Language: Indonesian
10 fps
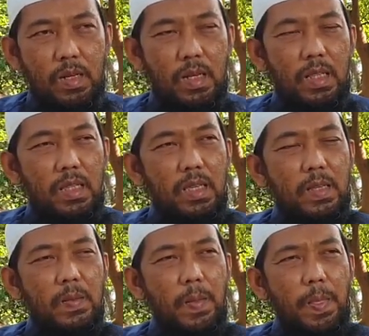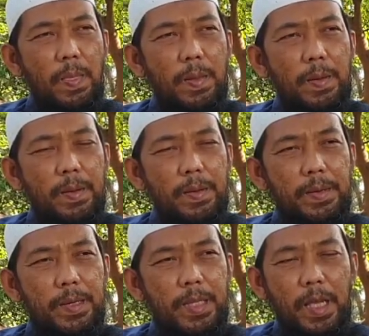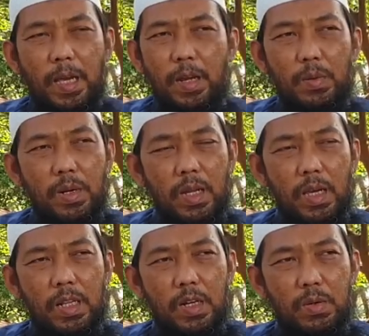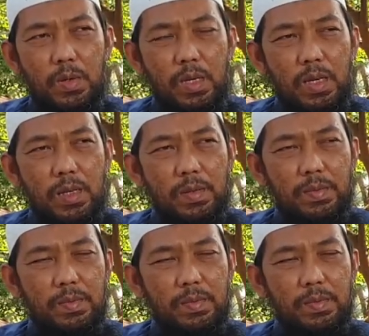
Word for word: Nanti kita akan keluar lagi dari dunia